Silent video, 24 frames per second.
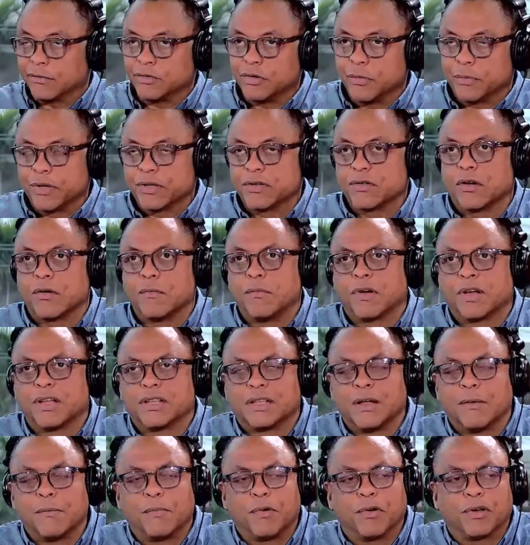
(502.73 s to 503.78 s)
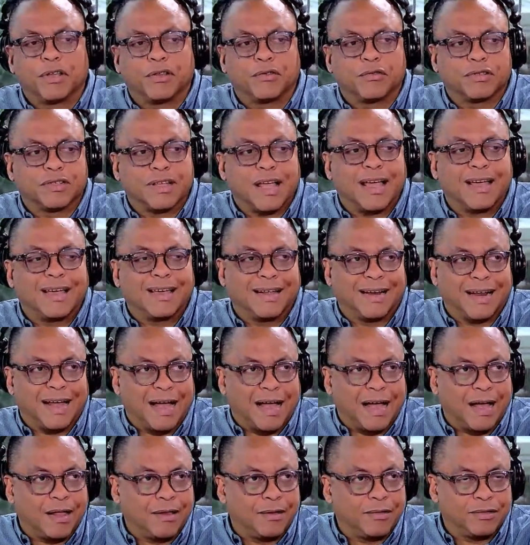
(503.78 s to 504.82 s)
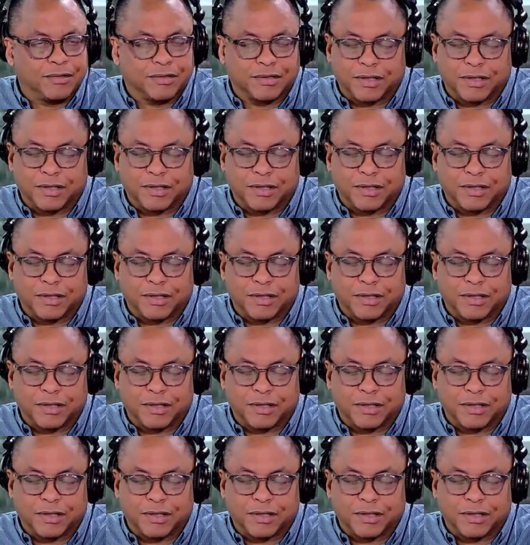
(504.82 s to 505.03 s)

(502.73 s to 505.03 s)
yo pienso como que está un poquito exagerado,